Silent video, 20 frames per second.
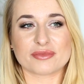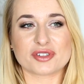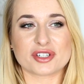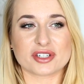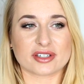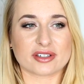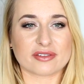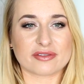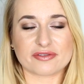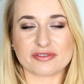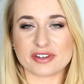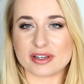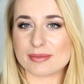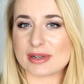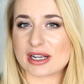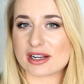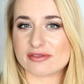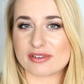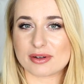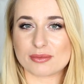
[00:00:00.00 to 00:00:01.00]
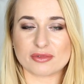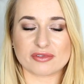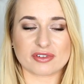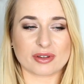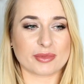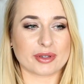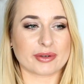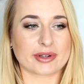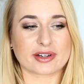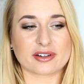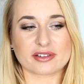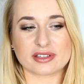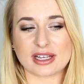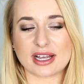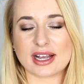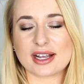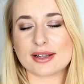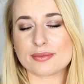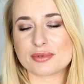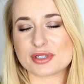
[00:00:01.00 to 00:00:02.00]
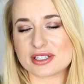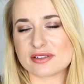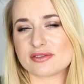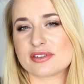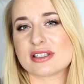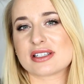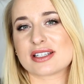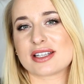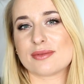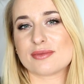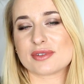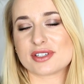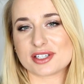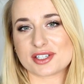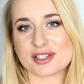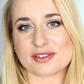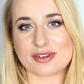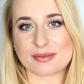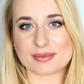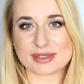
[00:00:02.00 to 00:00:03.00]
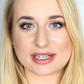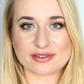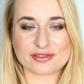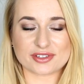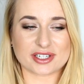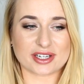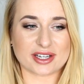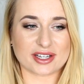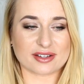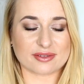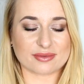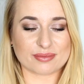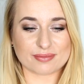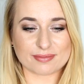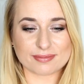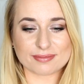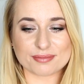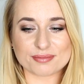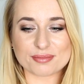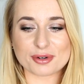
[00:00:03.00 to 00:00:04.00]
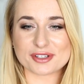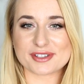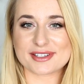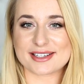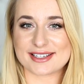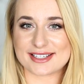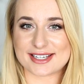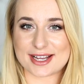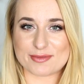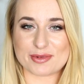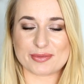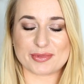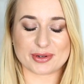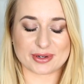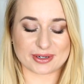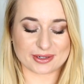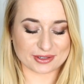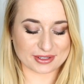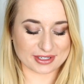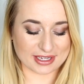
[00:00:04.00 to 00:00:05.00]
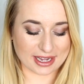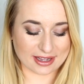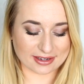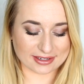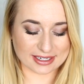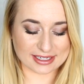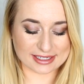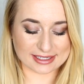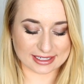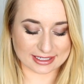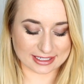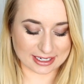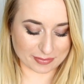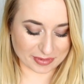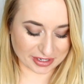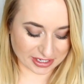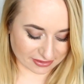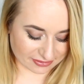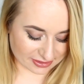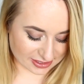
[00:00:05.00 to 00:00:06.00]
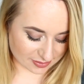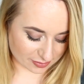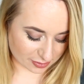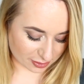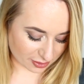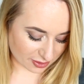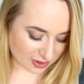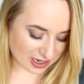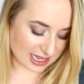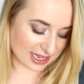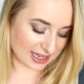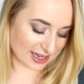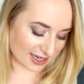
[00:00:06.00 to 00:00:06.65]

czy w filmach Wam mówię miłego dnia, ale przede wszystkim życzę Wam zawsze pod zdjęciami miłego dnia na Instagramie i na Facebooku.